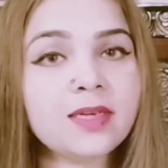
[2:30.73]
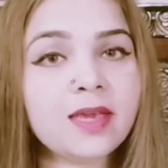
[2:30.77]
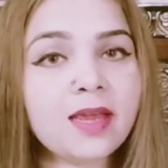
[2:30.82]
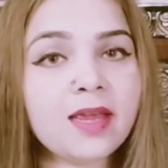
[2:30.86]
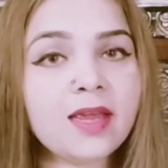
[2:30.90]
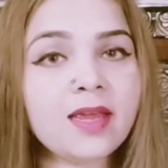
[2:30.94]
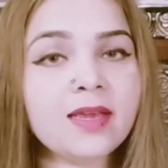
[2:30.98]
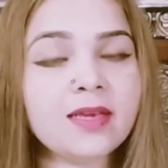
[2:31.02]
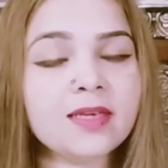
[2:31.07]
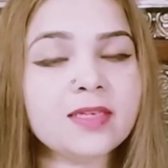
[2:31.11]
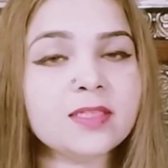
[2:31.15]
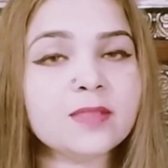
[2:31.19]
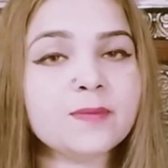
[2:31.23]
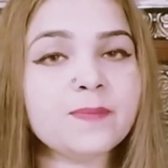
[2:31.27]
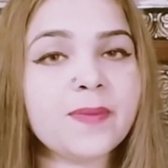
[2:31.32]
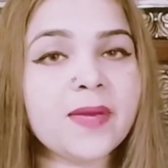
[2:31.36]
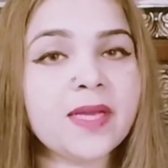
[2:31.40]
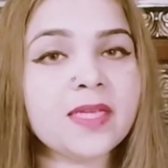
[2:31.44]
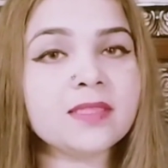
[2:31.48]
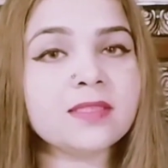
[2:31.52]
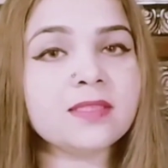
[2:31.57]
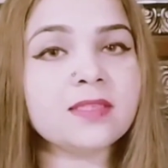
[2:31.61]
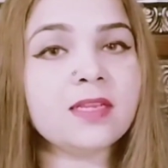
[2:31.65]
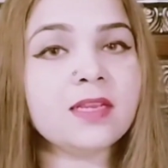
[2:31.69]
ये इस
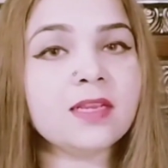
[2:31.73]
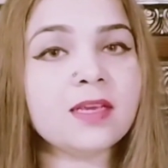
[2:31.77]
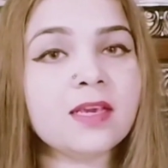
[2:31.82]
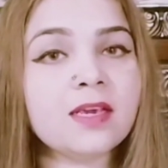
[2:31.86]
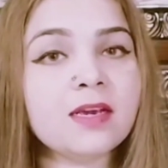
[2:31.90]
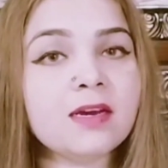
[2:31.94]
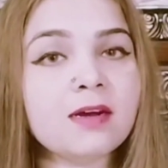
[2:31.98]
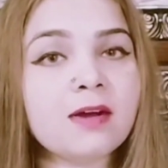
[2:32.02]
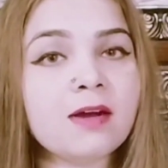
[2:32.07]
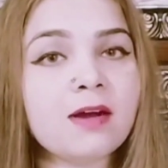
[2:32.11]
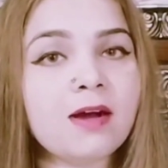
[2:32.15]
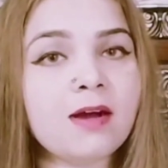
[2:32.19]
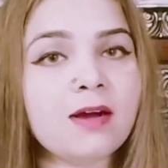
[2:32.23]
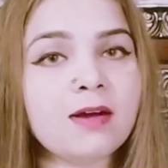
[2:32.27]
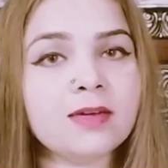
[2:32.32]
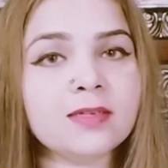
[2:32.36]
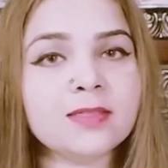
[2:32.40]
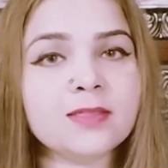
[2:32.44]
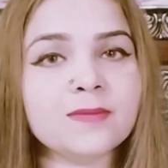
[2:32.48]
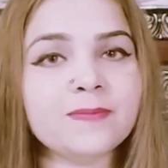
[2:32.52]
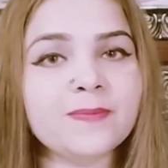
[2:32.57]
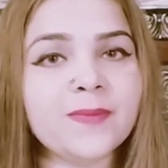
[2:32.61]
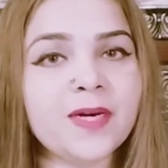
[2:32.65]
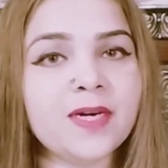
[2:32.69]
पेंसिल की
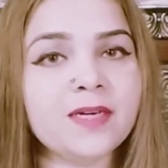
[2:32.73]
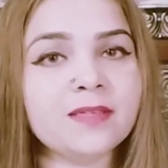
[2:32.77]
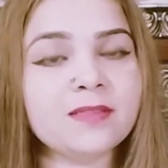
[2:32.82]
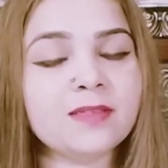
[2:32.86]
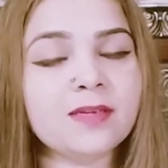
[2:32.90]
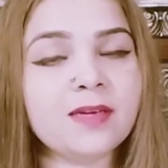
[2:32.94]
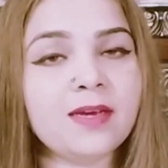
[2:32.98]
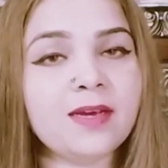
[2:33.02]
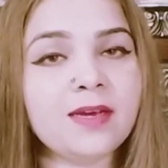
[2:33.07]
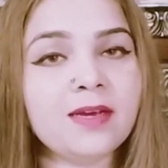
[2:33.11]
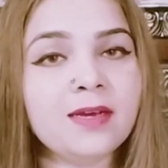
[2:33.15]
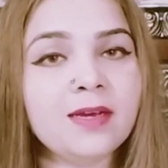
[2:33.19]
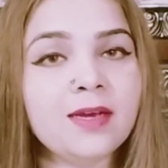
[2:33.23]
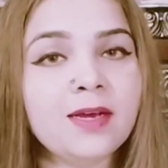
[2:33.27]
ख़ास बात है